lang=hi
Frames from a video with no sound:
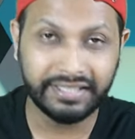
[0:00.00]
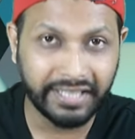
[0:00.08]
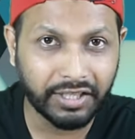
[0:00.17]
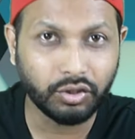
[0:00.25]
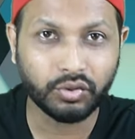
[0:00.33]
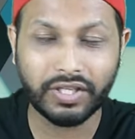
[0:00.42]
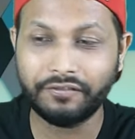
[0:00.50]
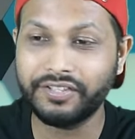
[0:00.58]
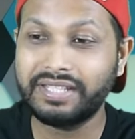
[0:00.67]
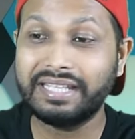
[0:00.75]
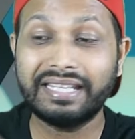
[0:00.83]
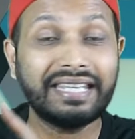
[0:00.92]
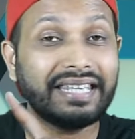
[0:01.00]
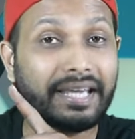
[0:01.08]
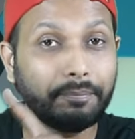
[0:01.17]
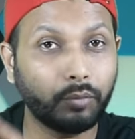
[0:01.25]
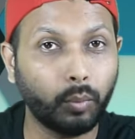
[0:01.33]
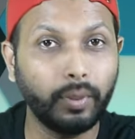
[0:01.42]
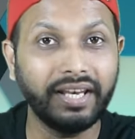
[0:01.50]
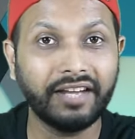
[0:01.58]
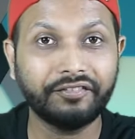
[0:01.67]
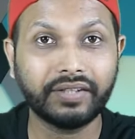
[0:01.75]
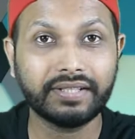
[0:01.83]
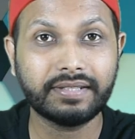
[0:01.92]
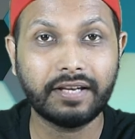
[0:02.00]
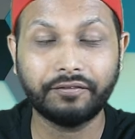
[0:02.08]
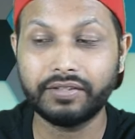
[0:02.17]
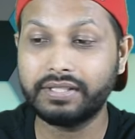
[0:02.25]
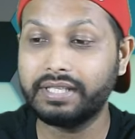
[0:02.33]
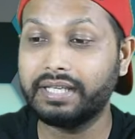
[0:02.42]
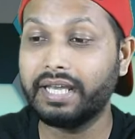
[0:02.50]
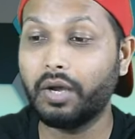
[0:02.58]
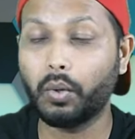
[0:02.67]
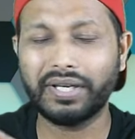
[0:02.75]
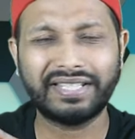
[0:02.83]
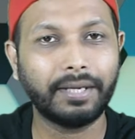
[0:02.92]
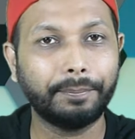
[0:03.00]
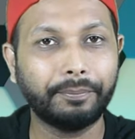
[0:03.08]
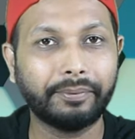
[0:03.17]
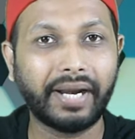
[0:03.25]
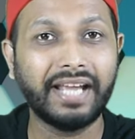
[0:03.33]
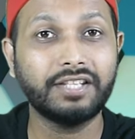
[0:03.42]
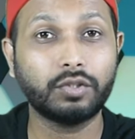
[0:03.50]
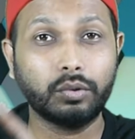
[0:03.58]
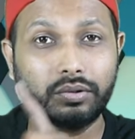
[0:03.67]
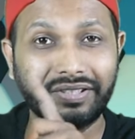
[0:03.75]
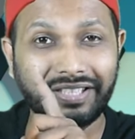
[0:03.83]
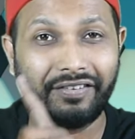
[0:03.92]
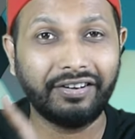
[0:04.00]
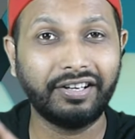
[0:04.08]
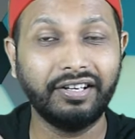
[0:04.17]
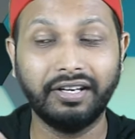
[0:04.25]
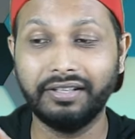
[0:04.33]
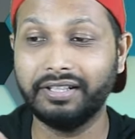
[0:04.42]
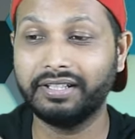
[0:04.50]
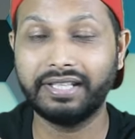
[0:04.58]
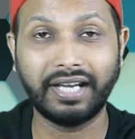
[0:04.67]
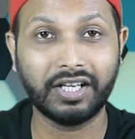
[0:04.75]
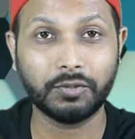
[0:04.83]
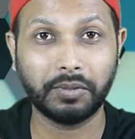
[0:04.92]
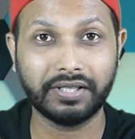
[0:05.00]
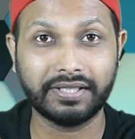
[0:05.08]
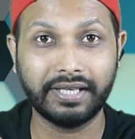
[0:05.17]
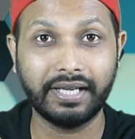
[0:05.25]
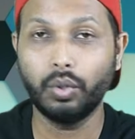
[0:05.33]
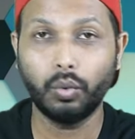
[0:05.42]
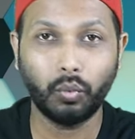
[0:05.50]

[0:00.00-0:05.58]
ये जो सेल्फी स्टिक है ये मोबाइल ऐप का सेल्फी स्टिक है और इसका प्राइस कुछ 1700 के आसपास है